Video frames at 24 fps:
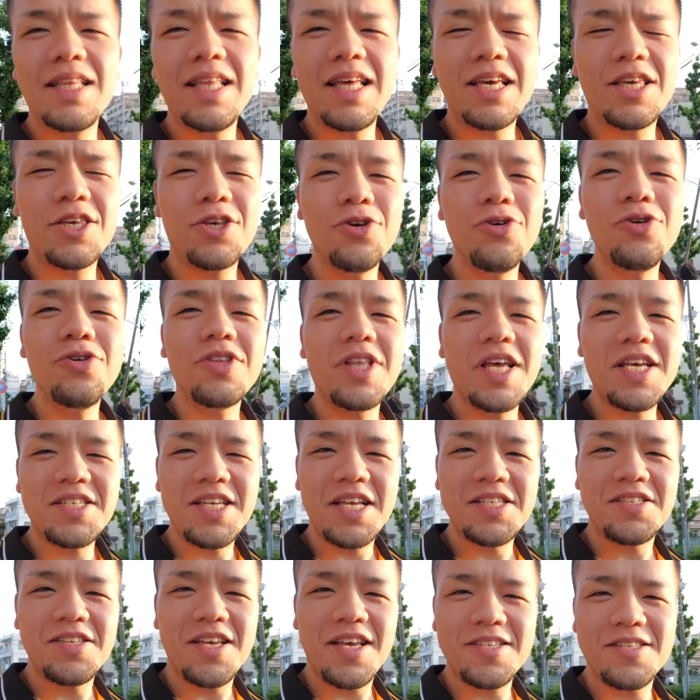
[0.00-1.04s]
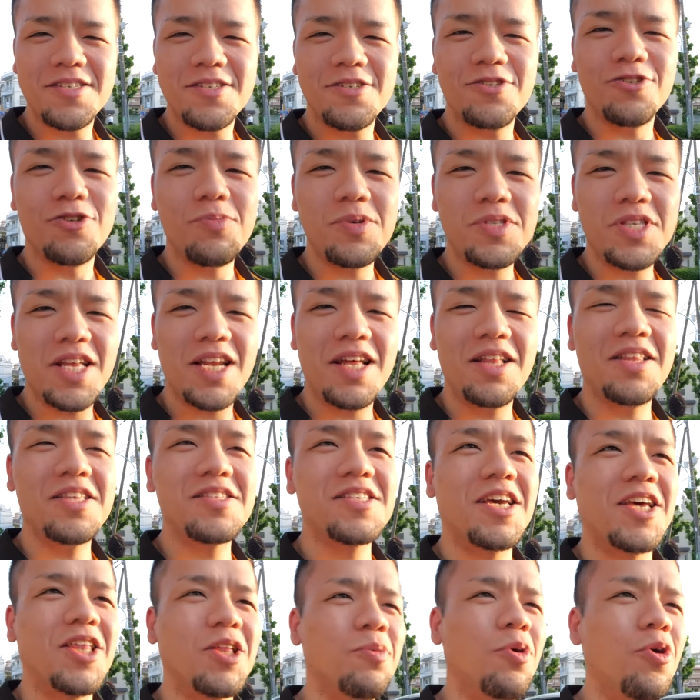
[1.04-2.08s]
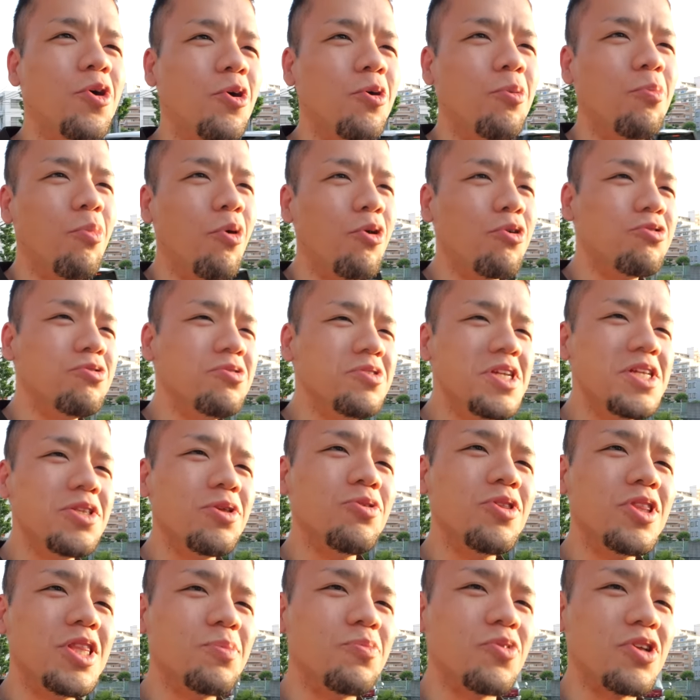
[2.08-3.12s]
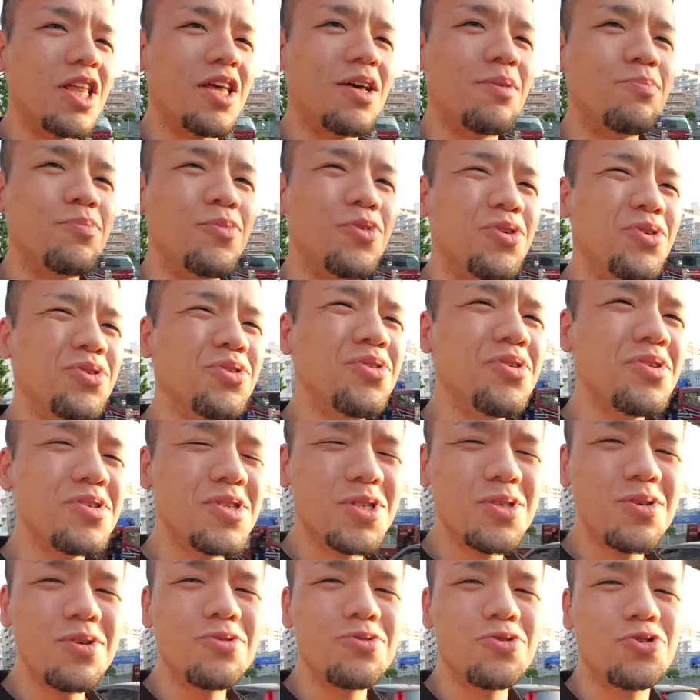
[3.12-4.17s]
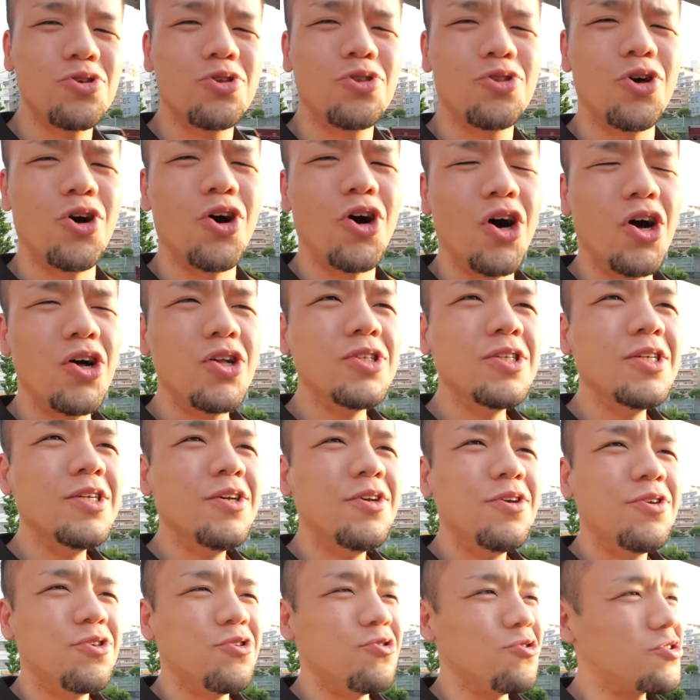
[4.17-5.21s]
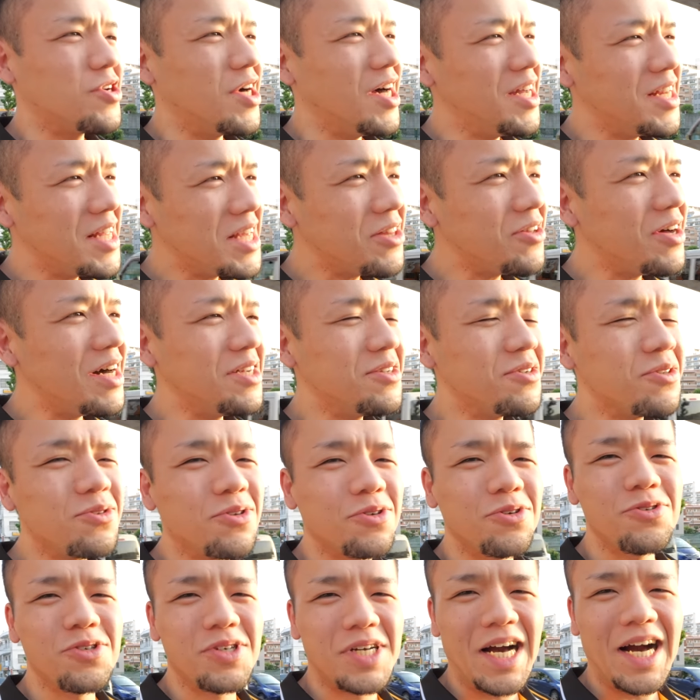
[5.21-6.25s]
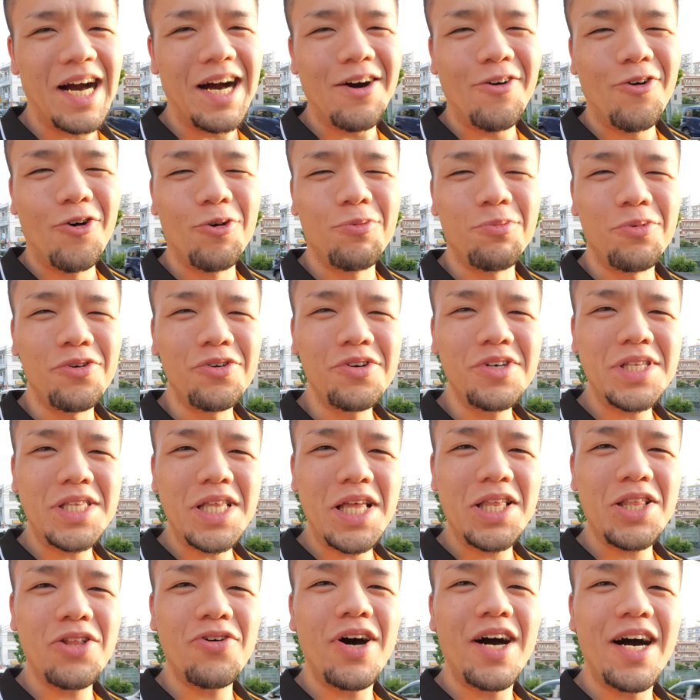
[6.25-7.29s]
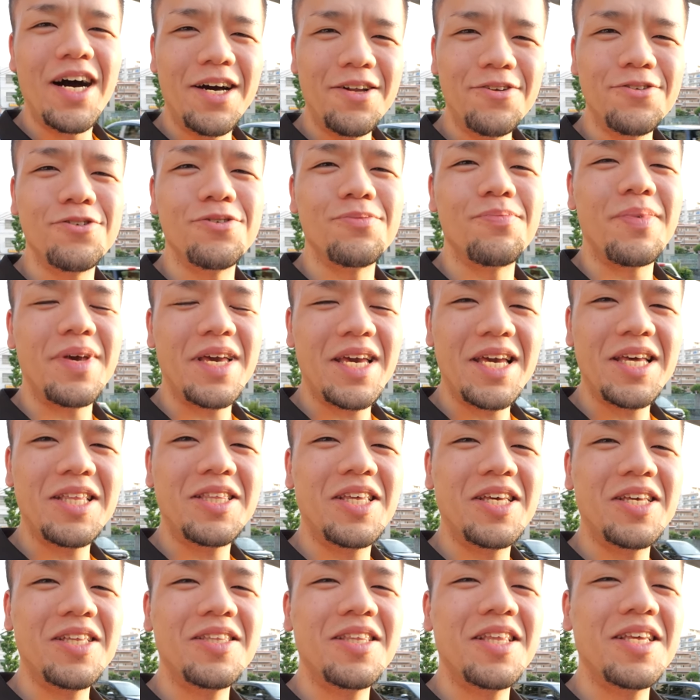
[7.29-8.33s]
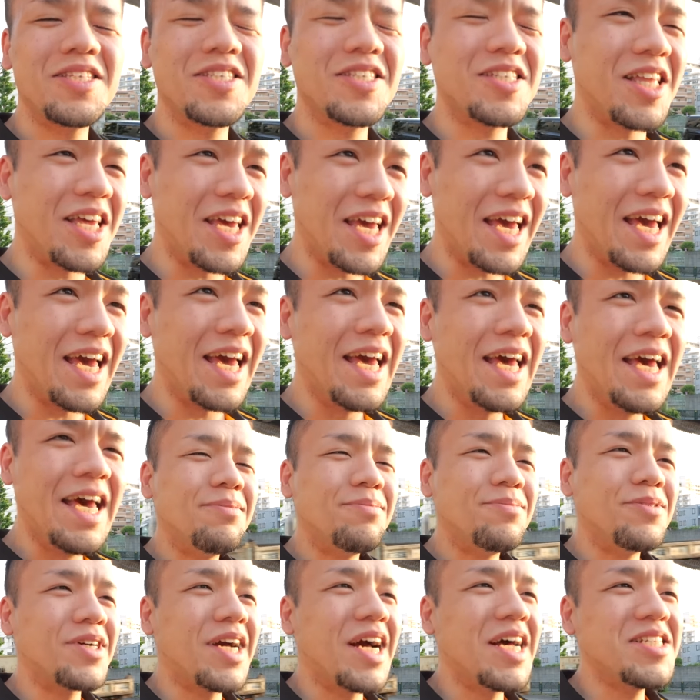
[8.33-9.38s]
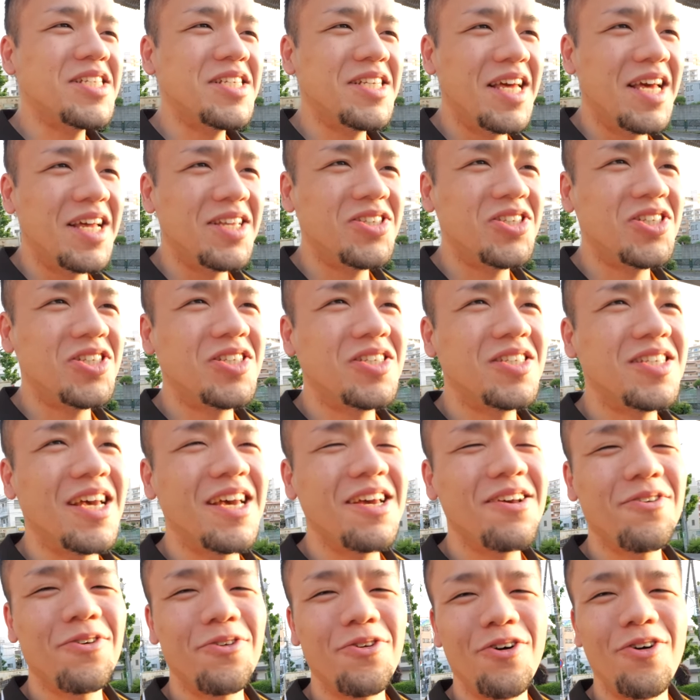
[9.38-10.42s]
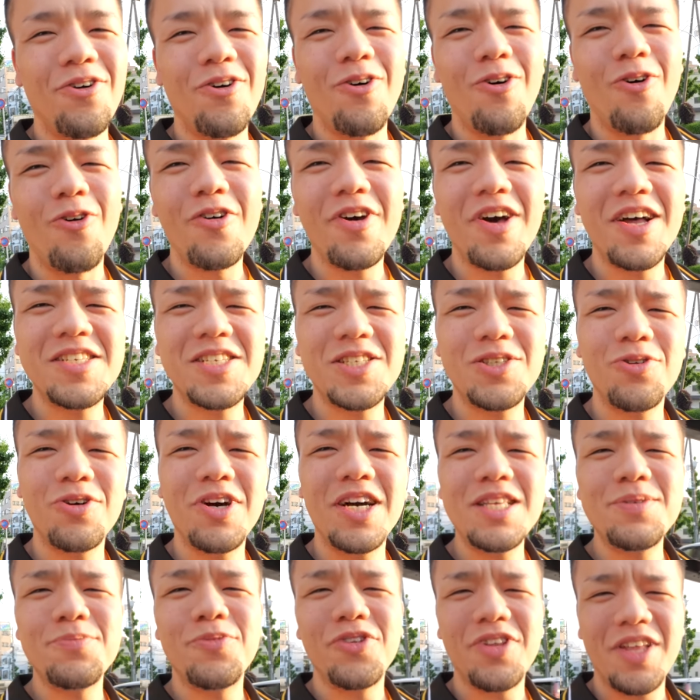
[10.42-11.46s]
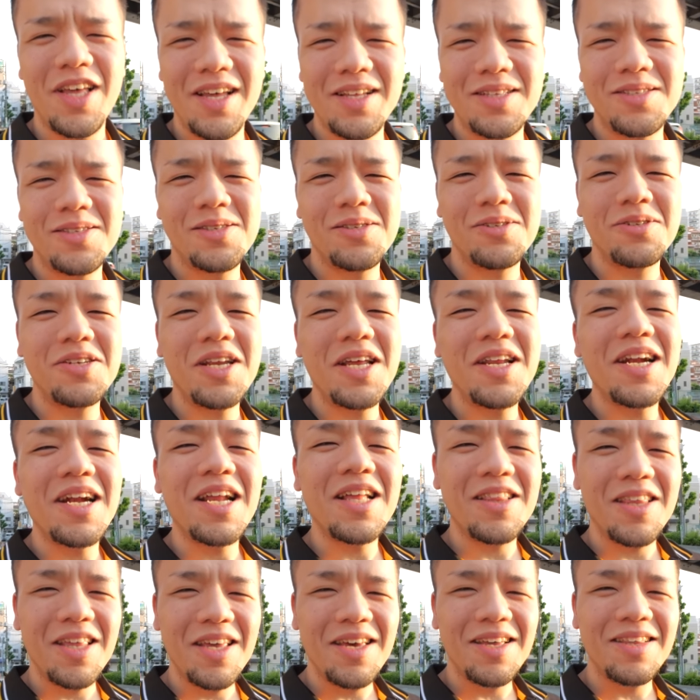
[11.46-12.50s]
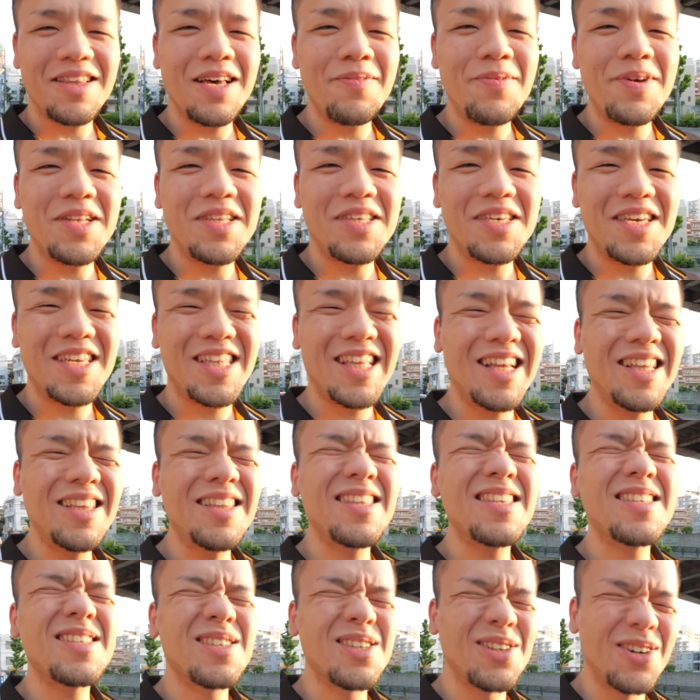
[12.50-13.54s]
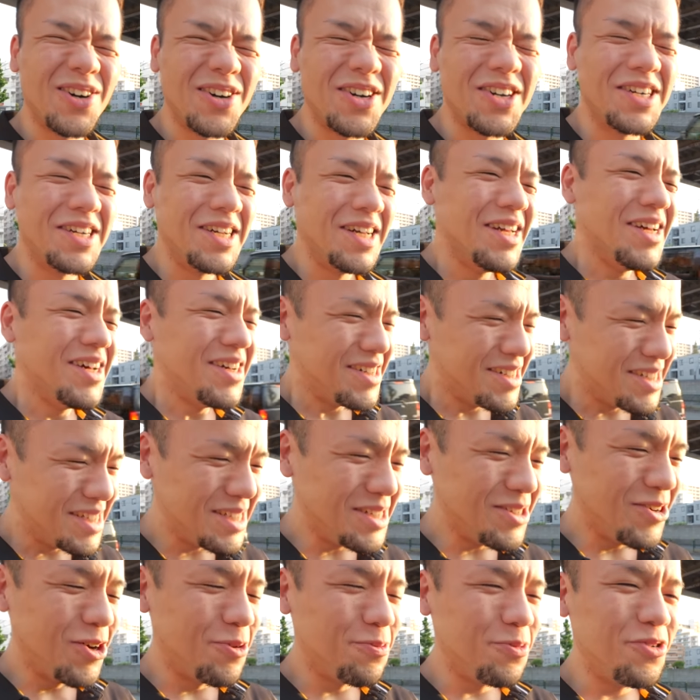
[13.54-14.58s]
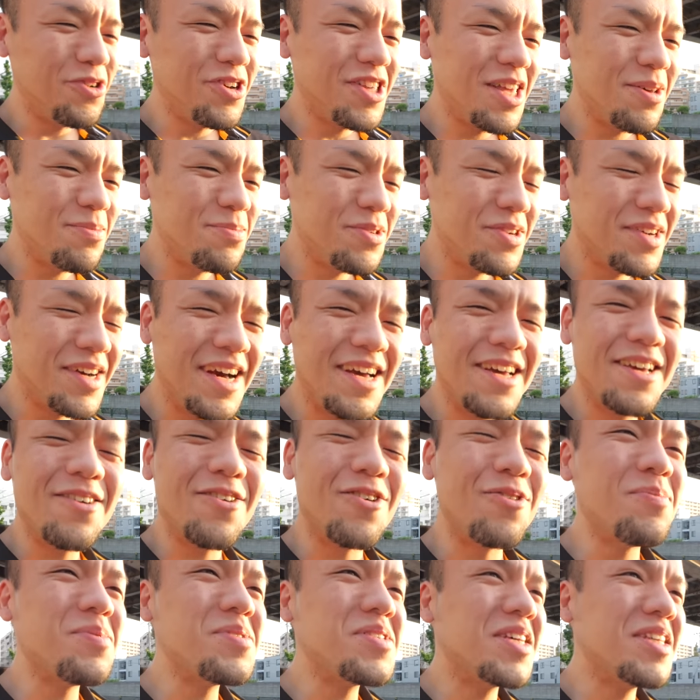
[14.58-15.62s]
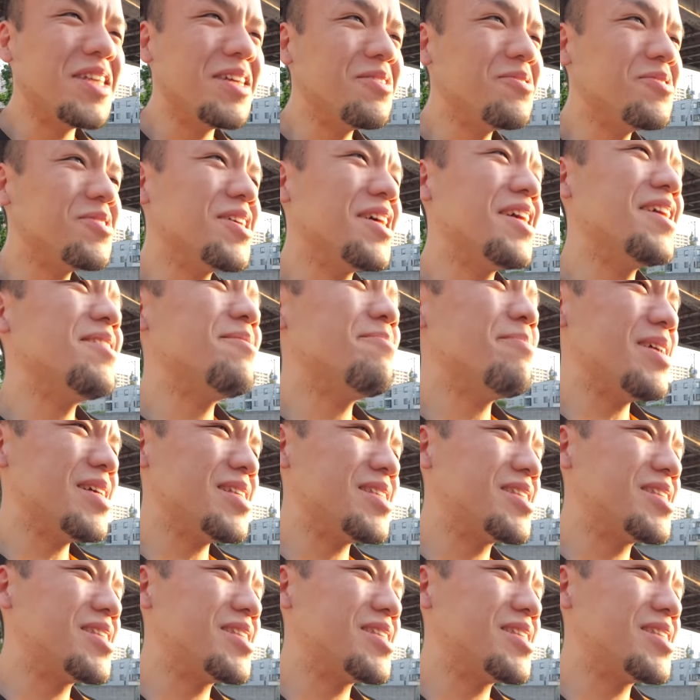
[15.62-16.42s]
で、今日ね、撮影するお店なんですけれども、僕にとってもね、ものすごくちょっと、ゆかりのあるというか、思い出のある名店でして、昔ね、ちっちゃい頃、親父とかにもね、連れられて食べに来たんですよ。思い出深いお店でございま